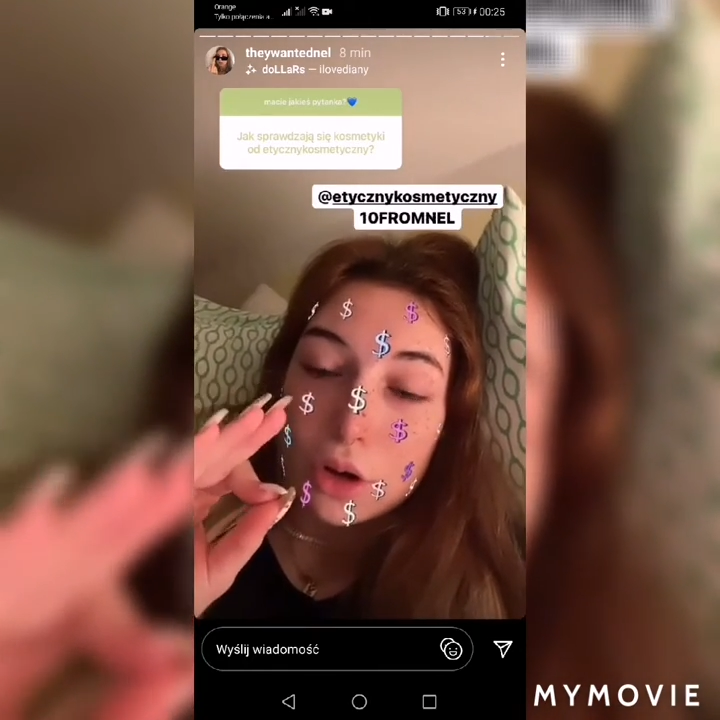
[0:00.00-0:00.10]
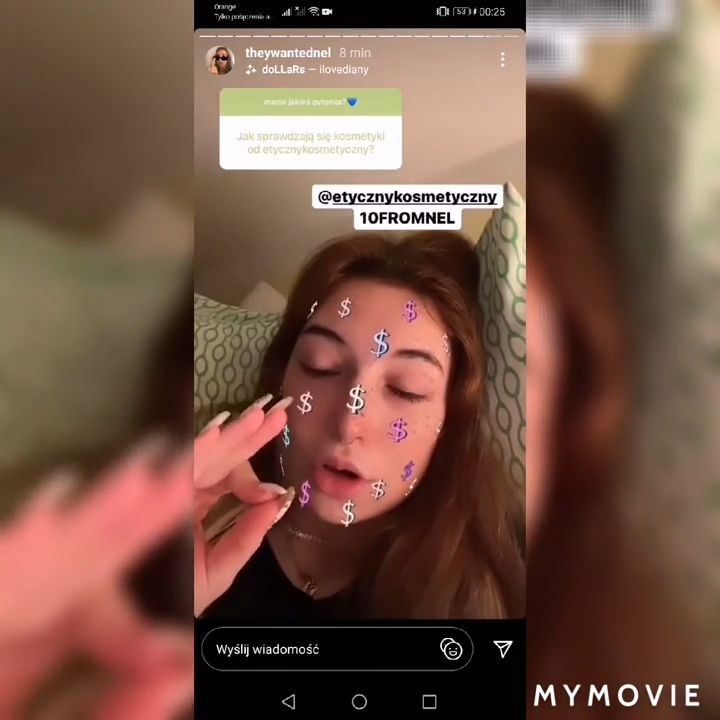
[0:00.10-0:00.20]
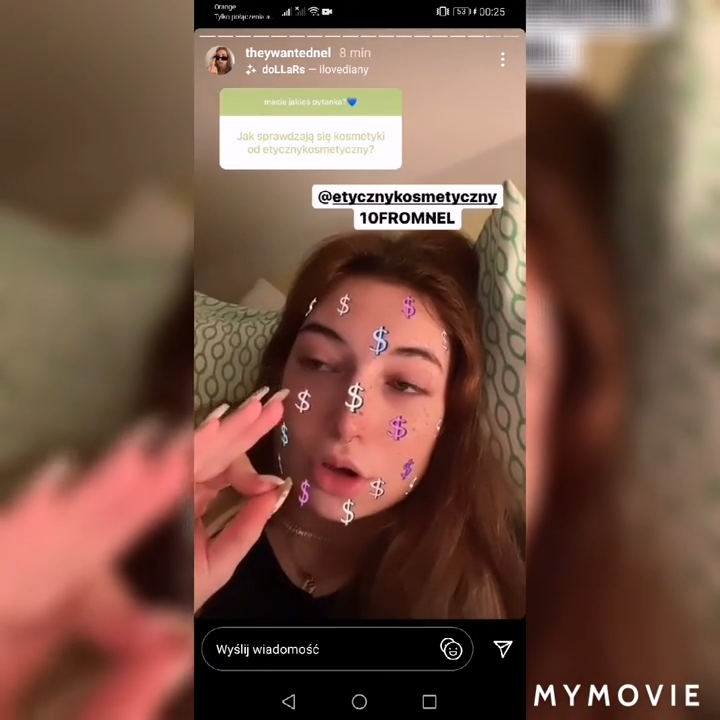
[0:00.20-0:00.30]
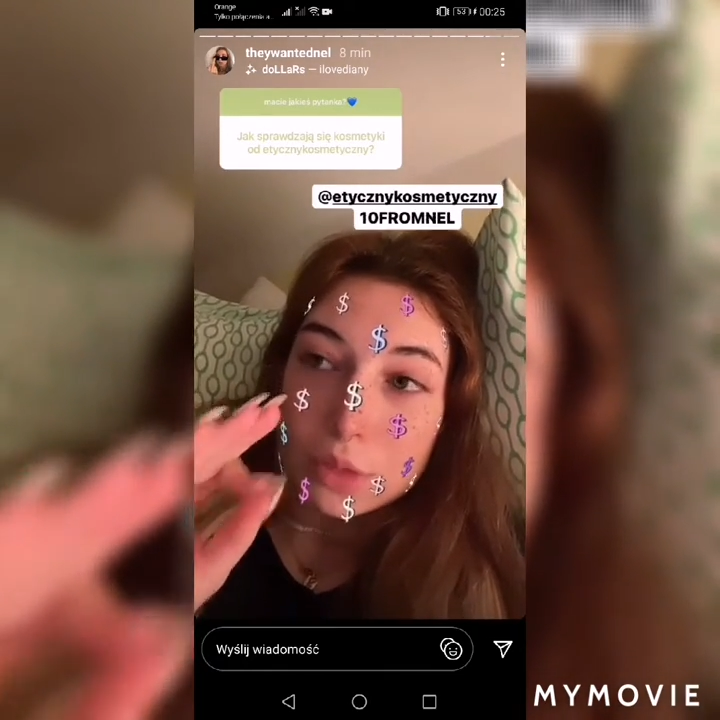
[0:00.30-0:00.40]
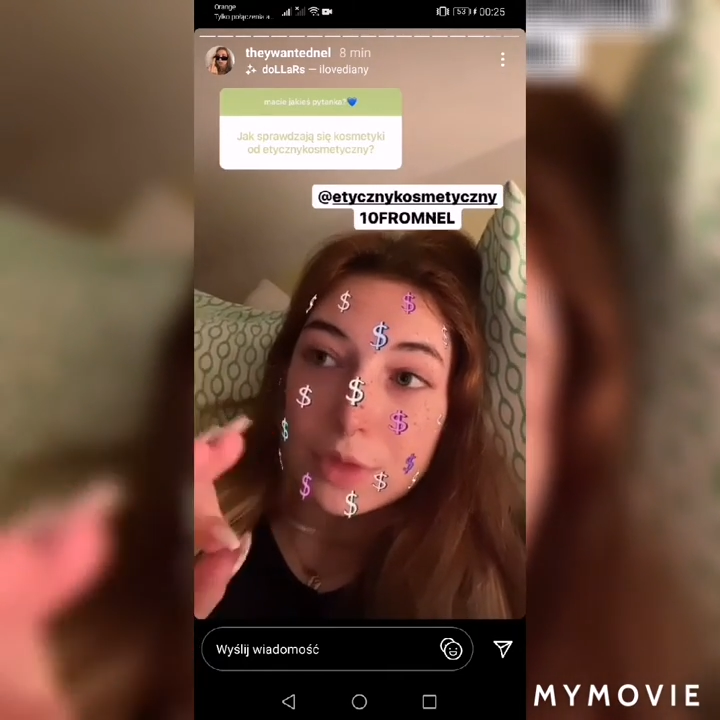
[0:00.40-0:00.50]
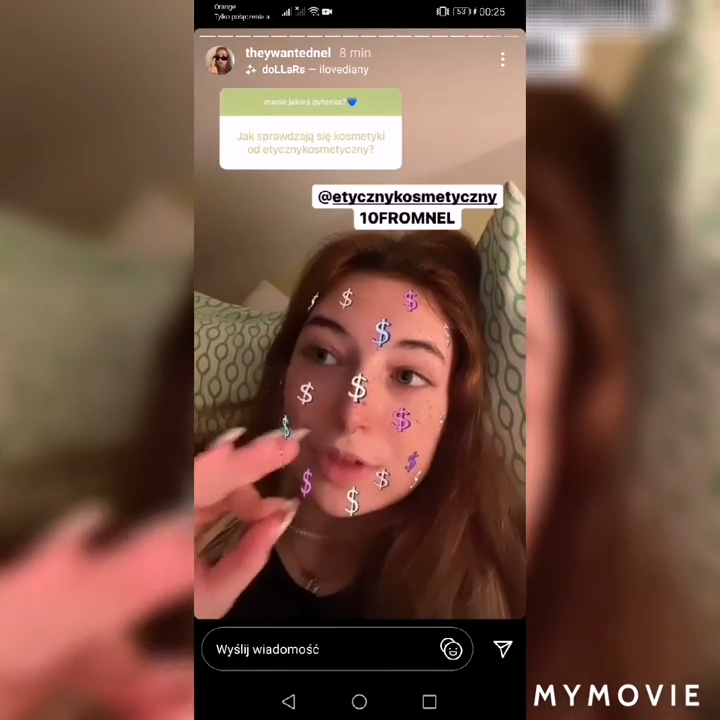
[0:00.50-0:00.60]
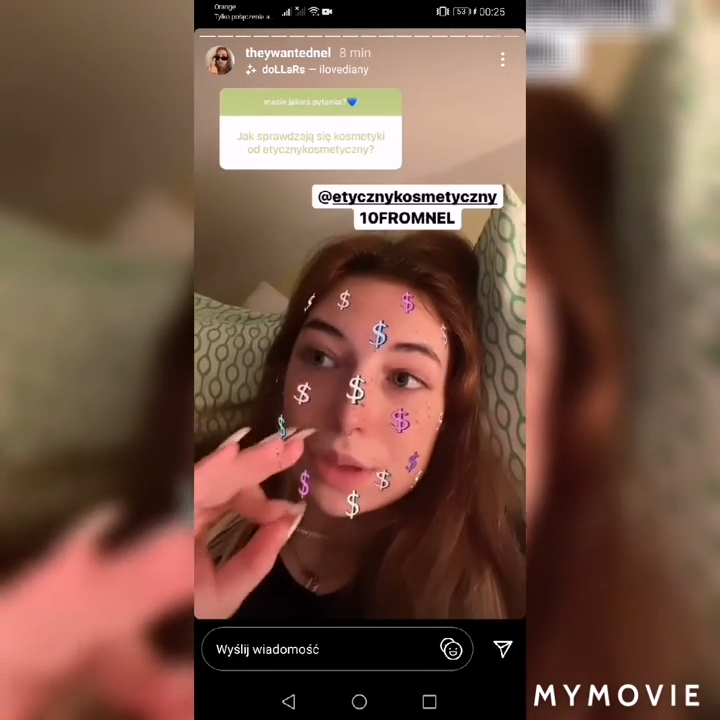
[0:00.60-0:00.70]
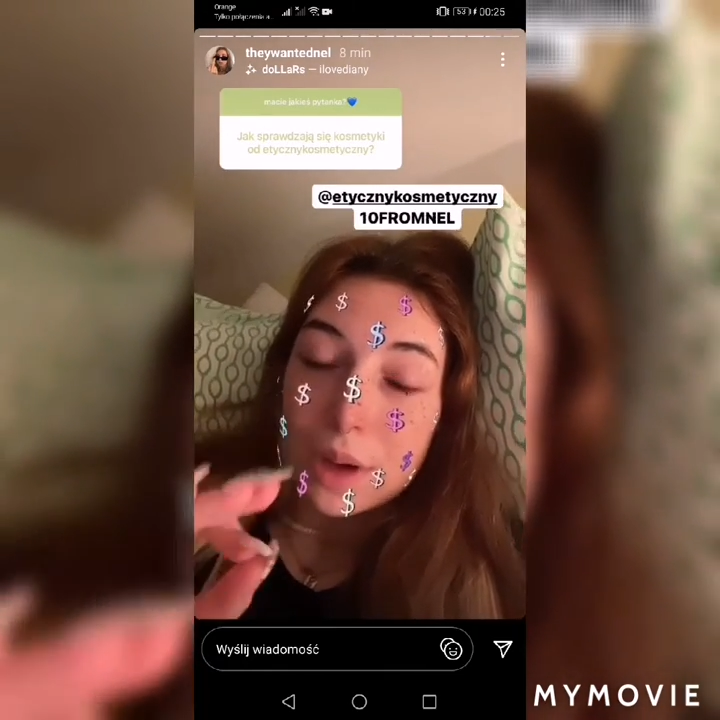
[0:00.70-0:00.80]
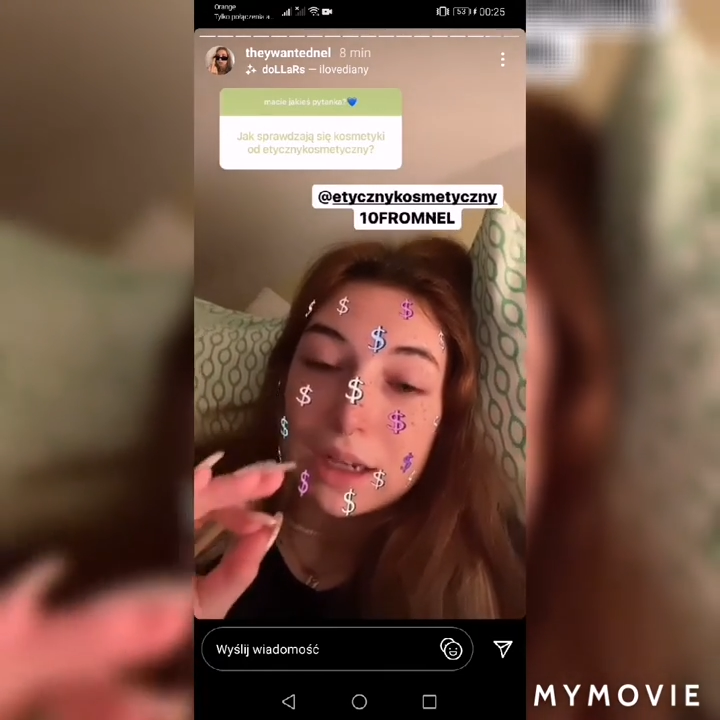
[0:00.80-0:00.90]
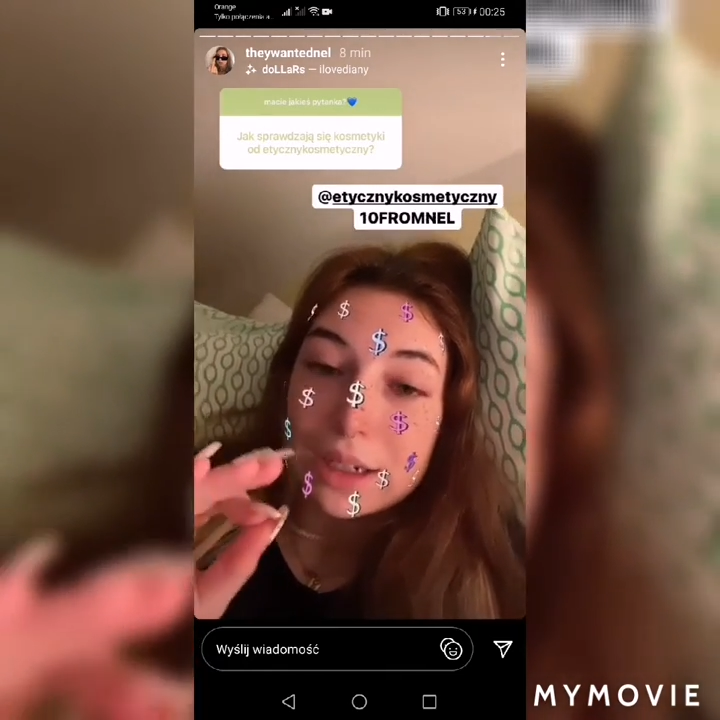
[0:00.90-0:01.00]
co mi
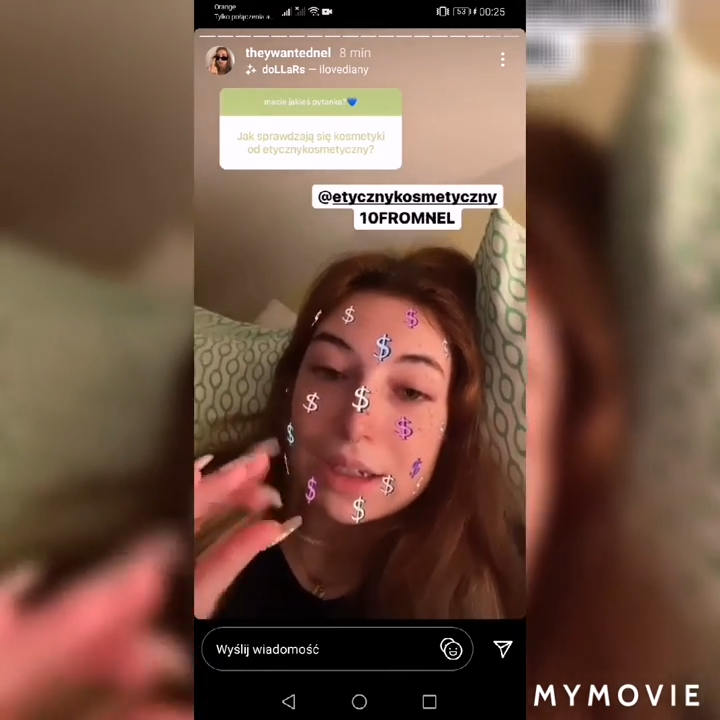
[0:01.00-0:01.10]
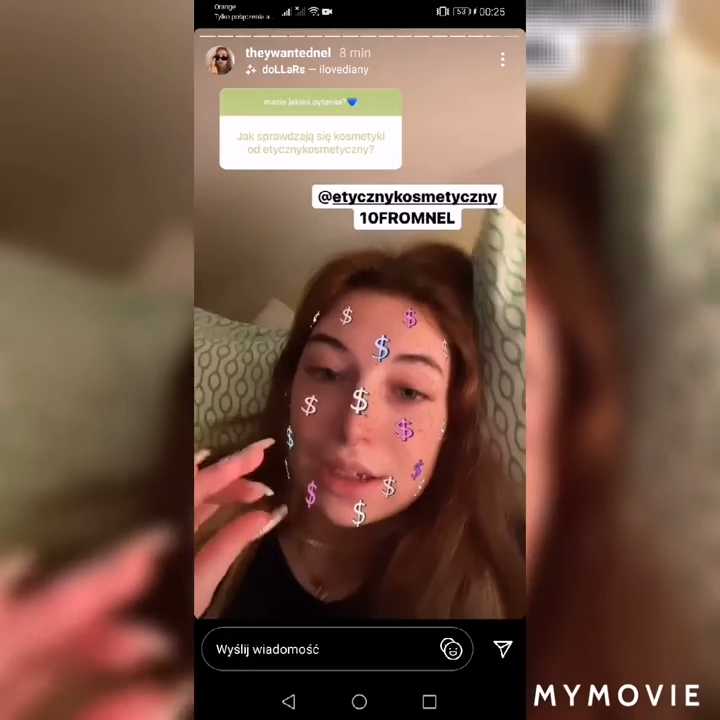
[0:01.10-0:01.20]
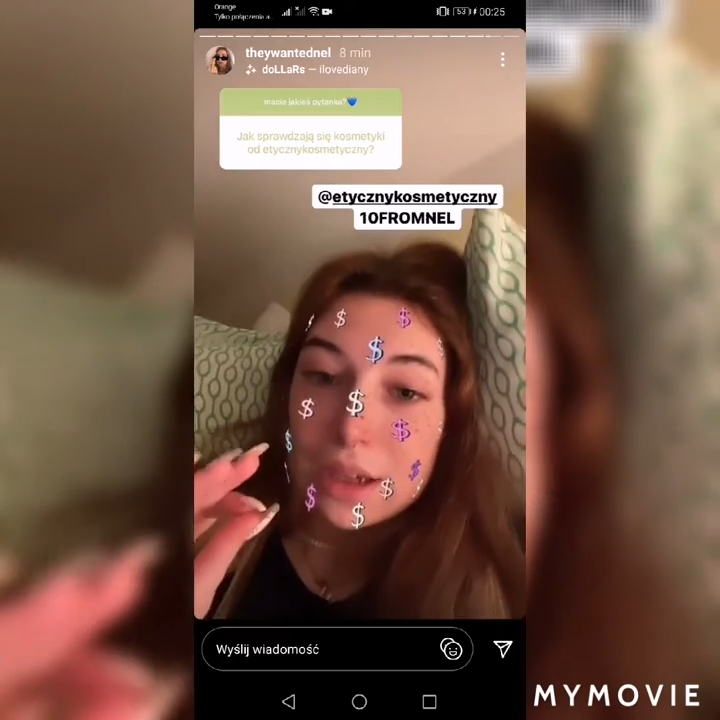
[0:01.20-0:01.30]
wysłali